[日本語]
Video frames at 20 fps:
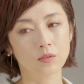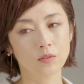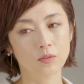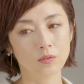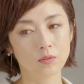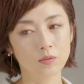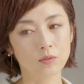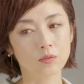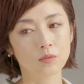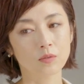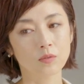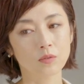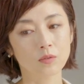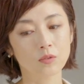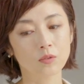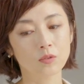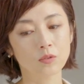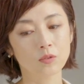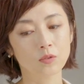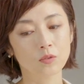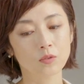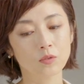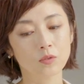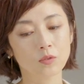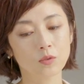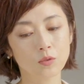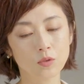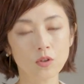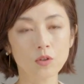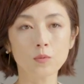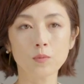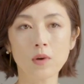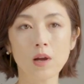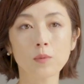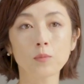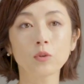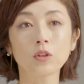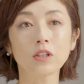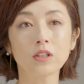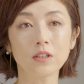うんとにかく
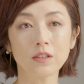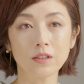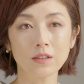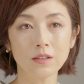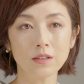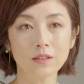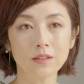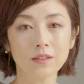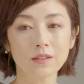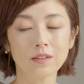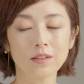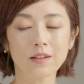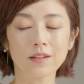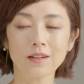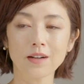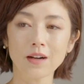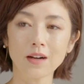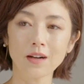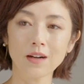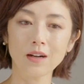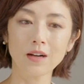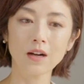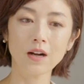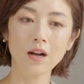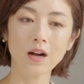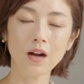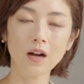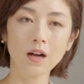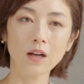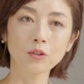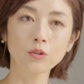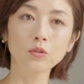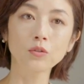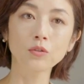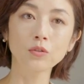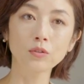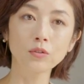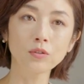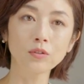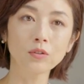前向きになんか明る
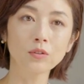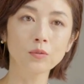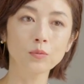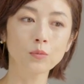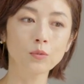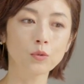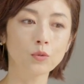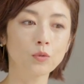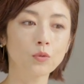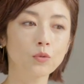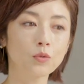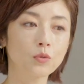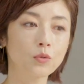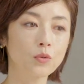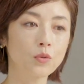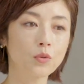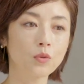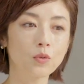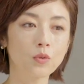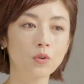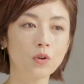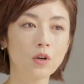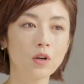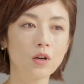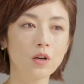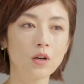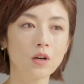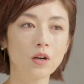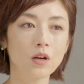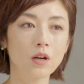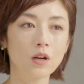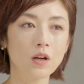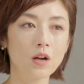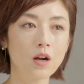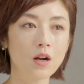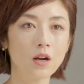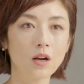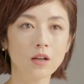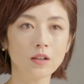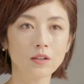く物事を
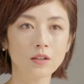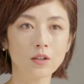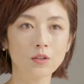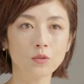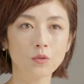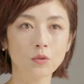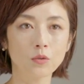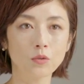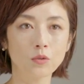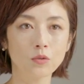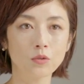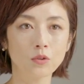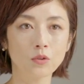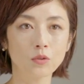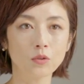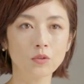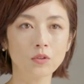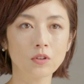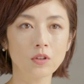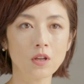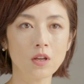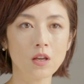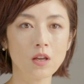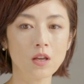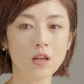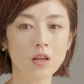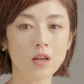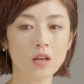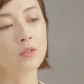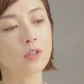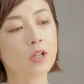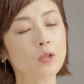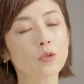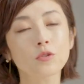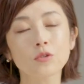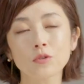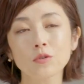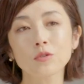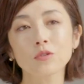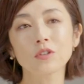考えていくことによって楽
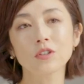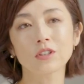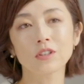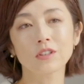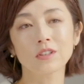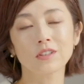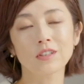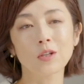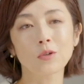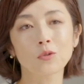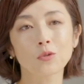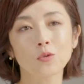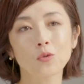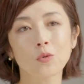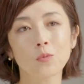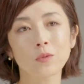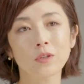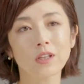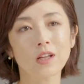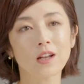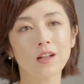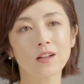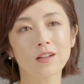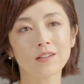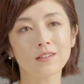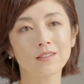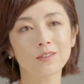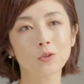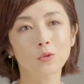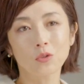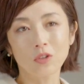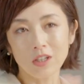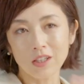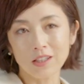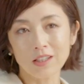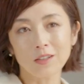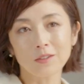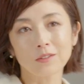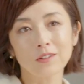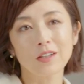しそうにしてる人を見たら寄っていき
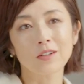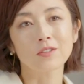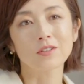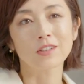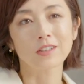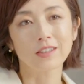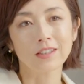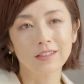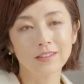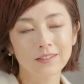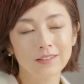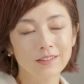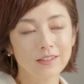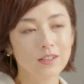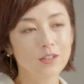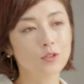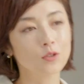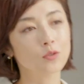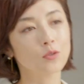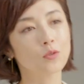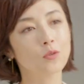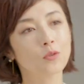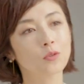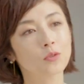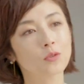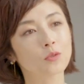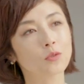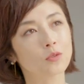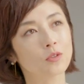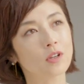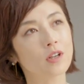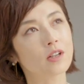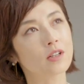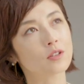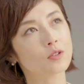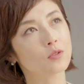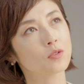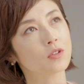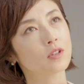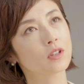たくなるじゃないそういうこととか
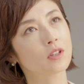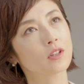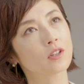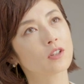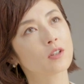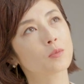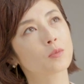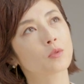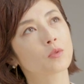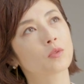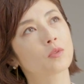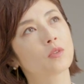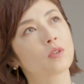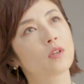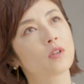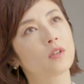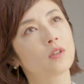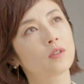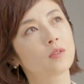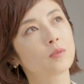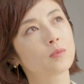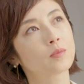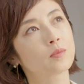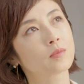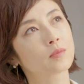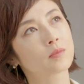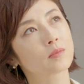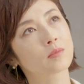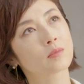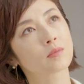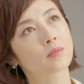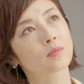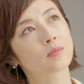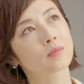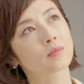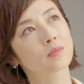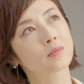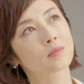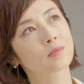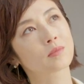それだけでもうん、